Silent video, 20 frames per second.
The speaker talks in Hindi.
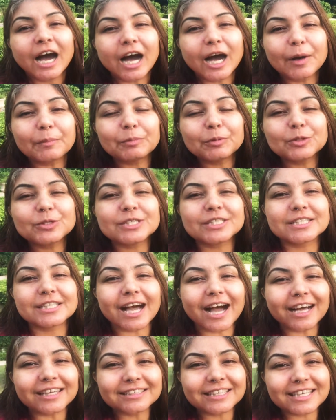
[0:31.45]
आपको
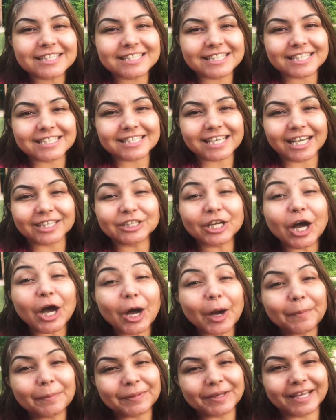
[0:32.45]
ज़्यादा से ज़्यादा
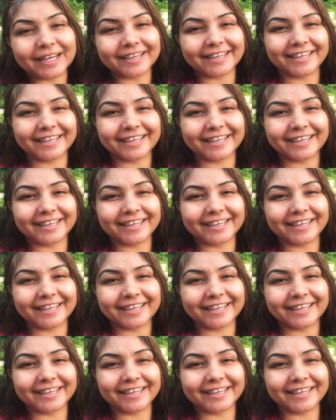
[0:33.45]
अपना